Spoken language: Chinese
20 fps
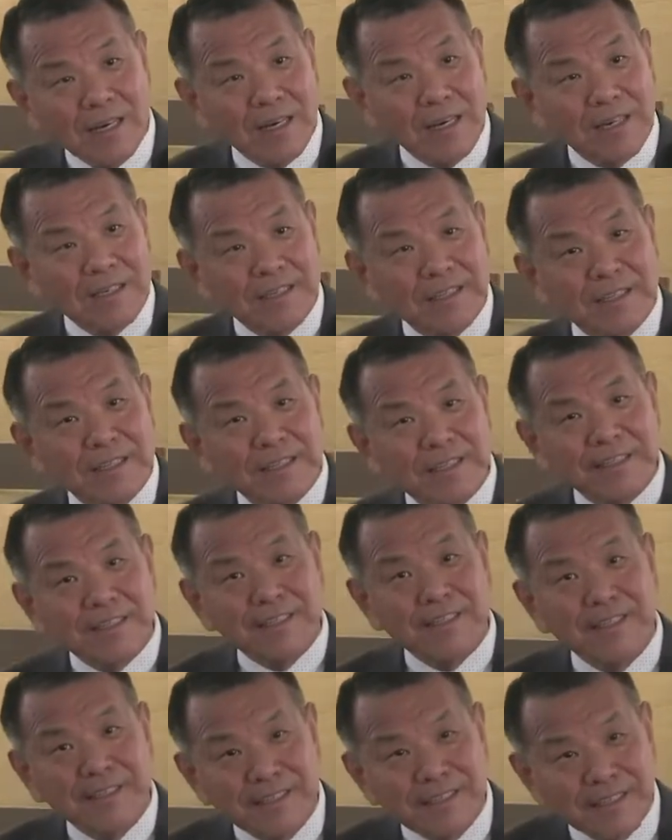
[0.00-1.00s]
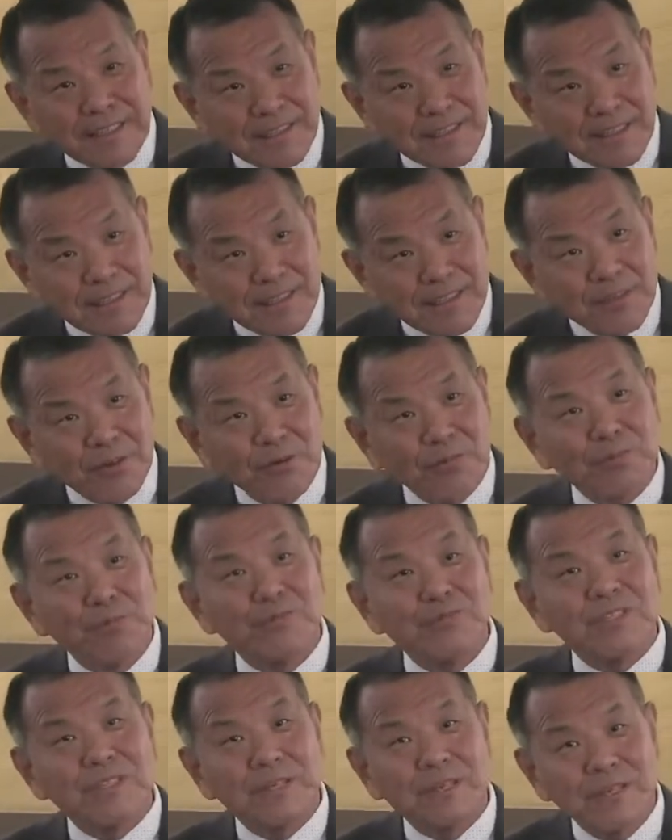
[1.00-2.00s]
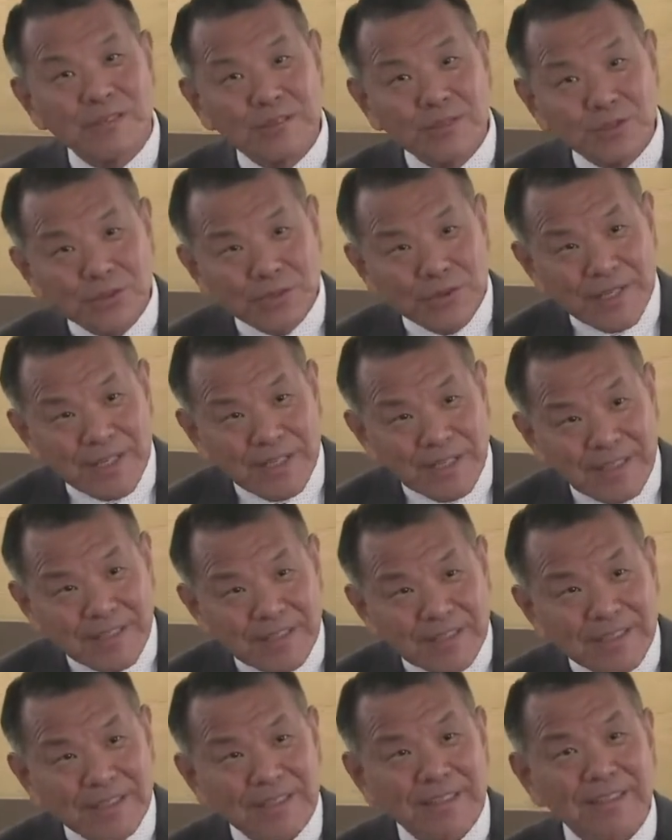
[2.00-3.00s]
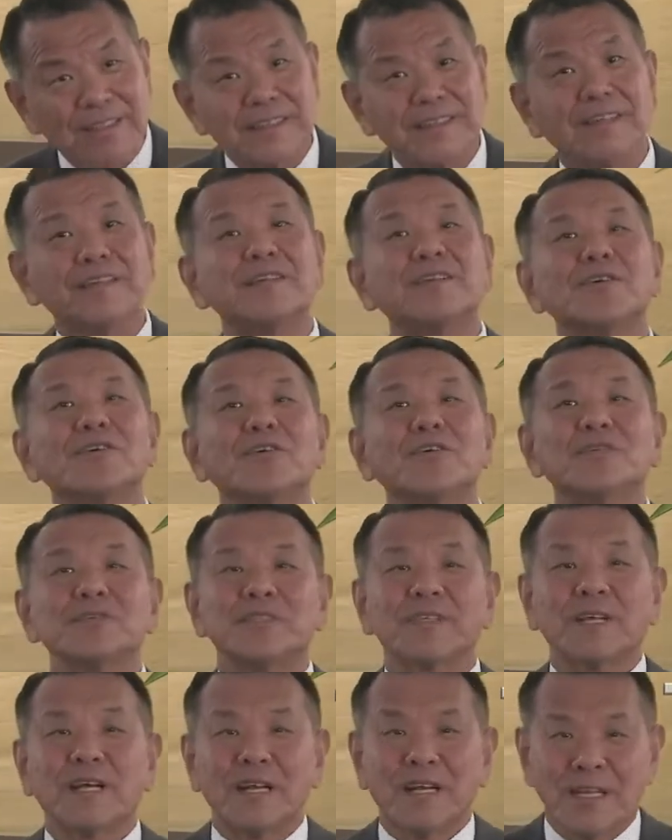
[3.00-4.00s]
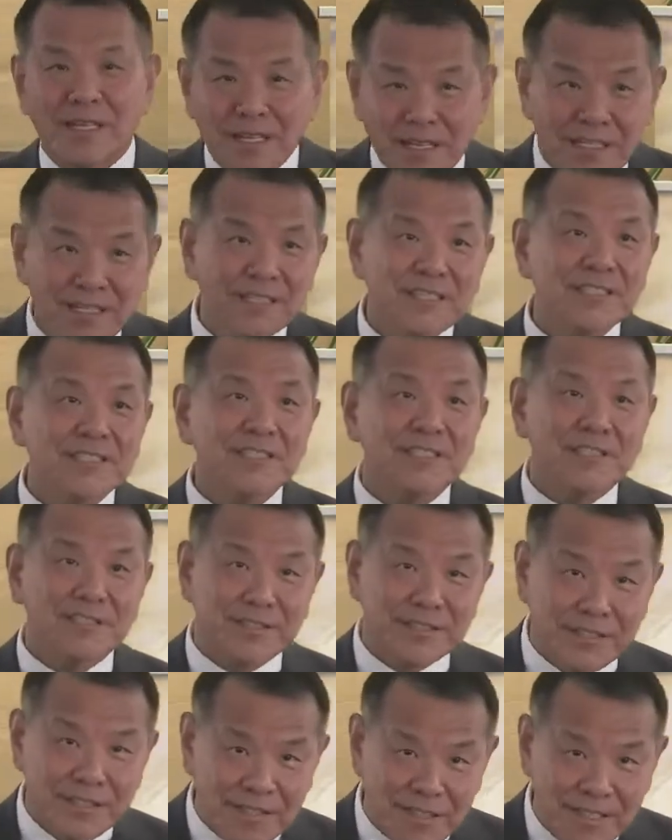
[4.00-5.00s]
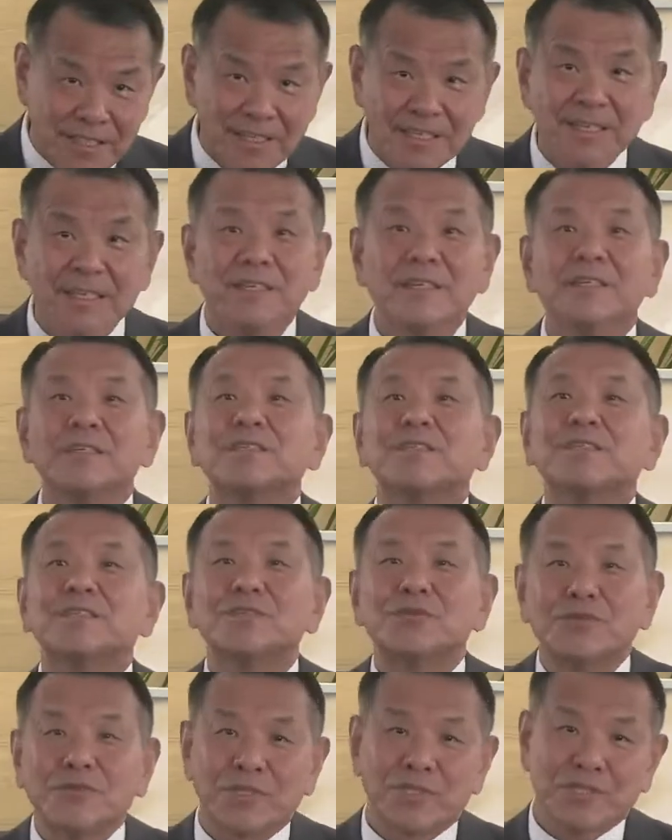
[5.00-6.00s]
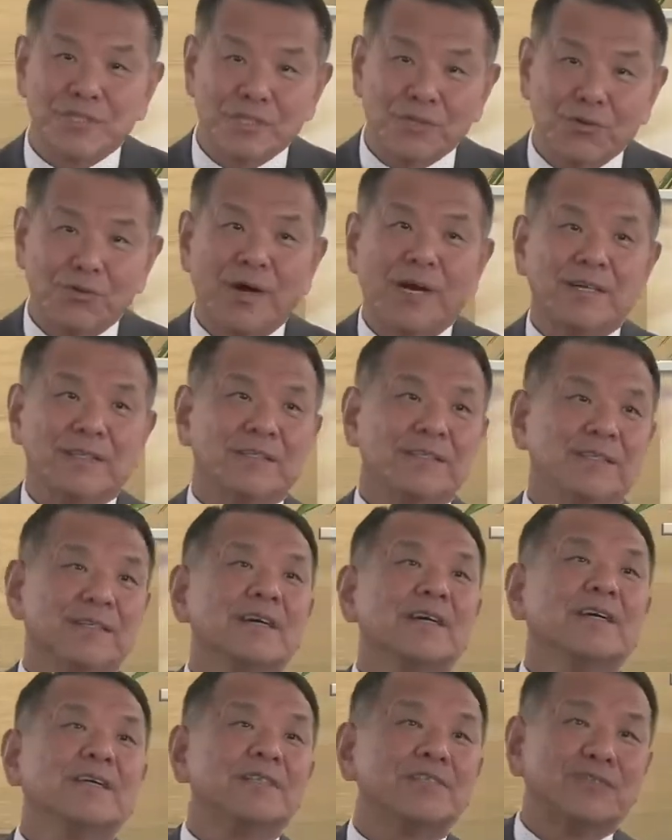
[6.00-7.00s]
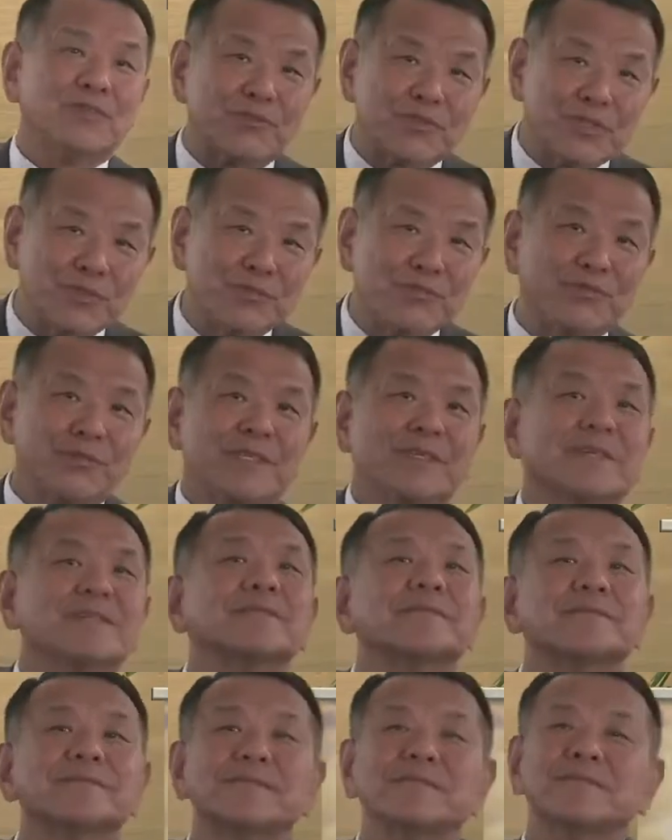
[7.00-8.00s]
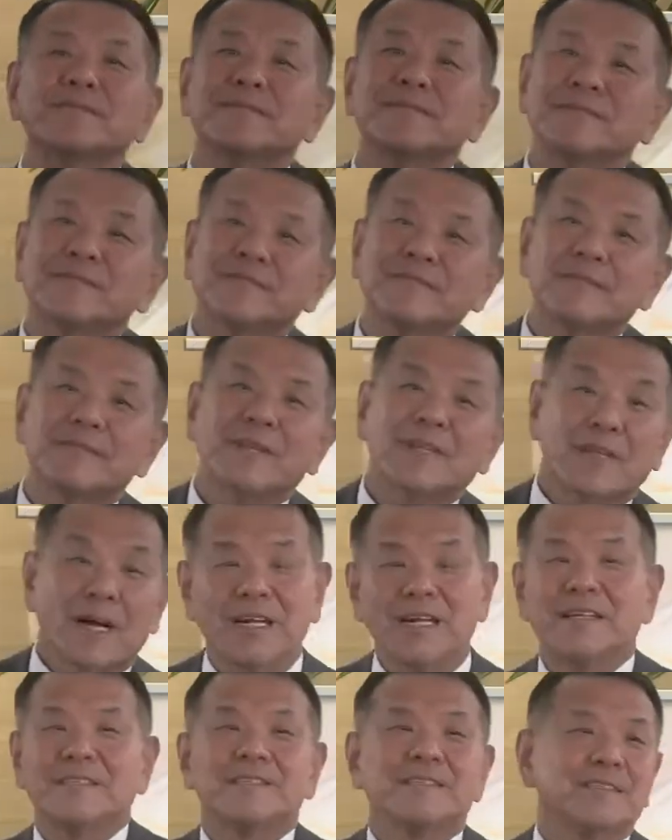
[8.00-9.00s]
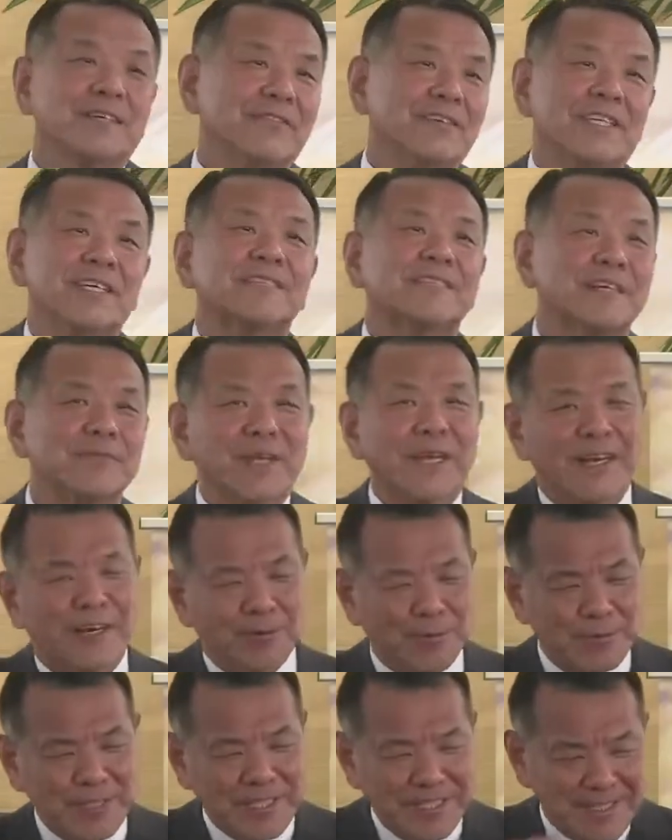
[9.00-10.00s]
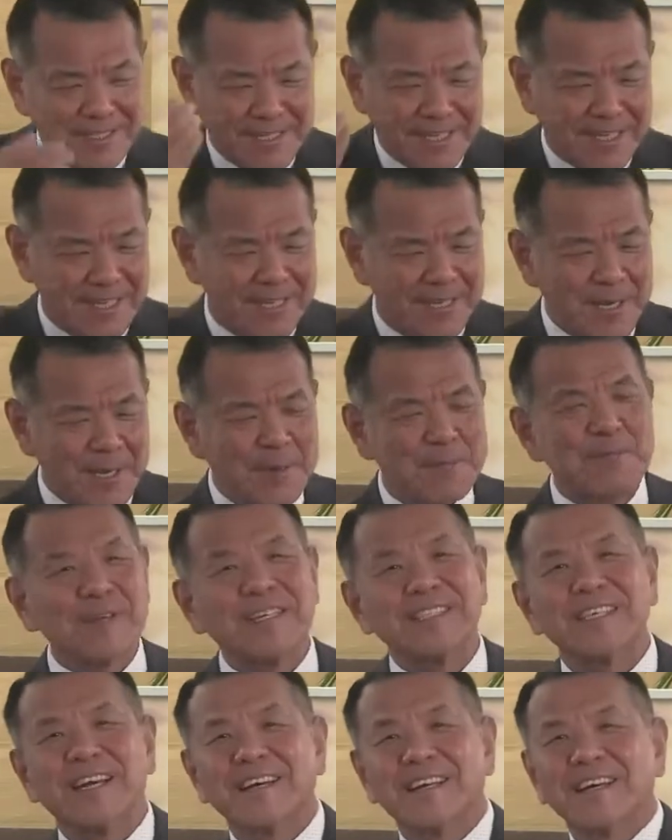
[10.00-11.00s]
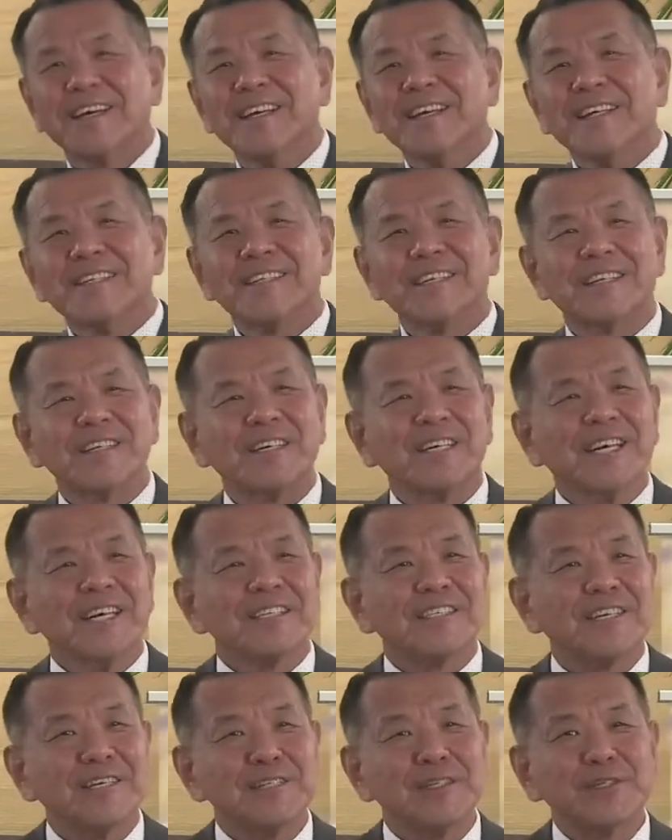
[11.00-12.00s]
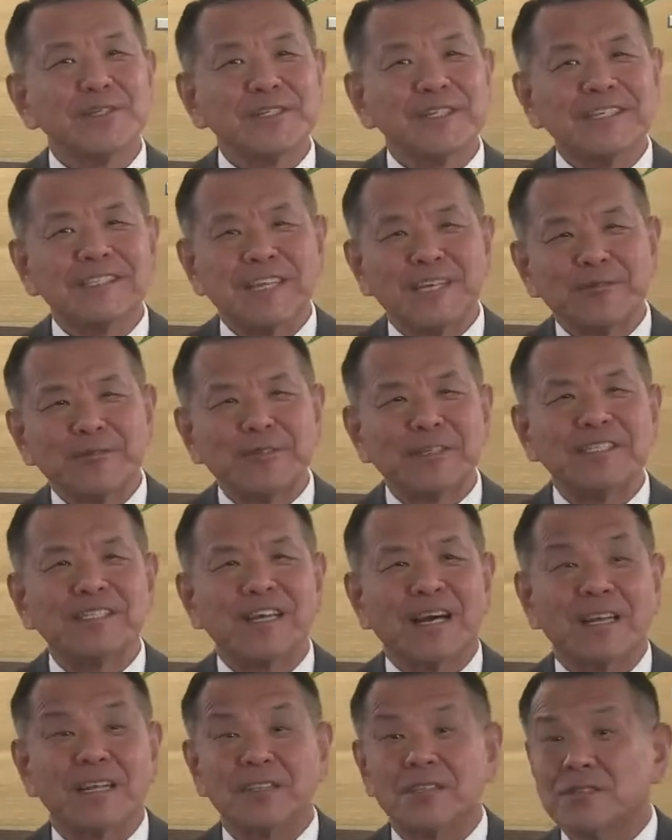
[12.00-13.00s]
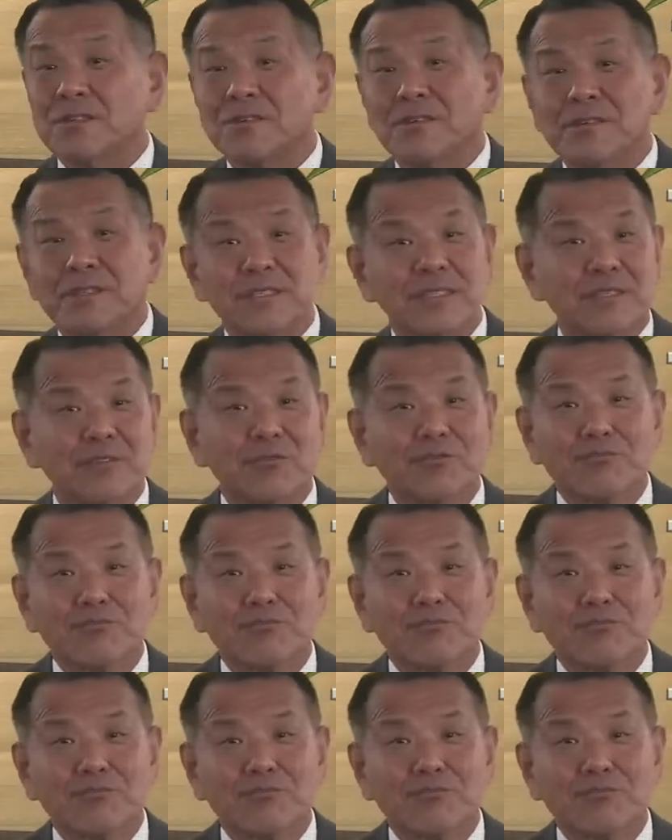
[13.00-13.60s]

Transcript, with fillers: 啊。也能够不沉睡，能够在林里醒了，就是守望者，就是牧者。当然要为他舍命啊！我们今天这个也讲了，这个先知前段已经讲了，都是用